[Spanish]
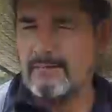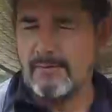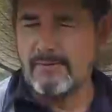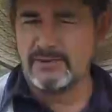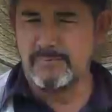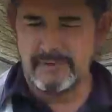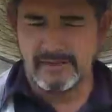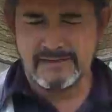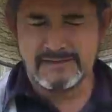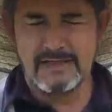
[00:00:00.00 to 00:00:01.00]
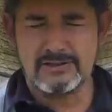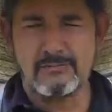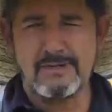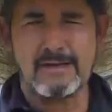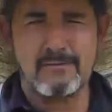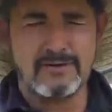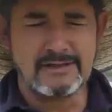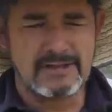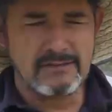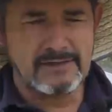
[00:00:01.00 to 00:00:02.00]
Vamos a suponer que se le subió la a
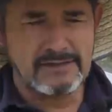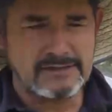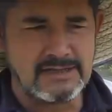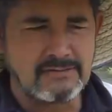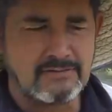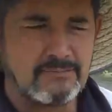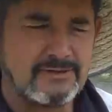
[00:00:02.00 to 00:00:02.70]
0.25,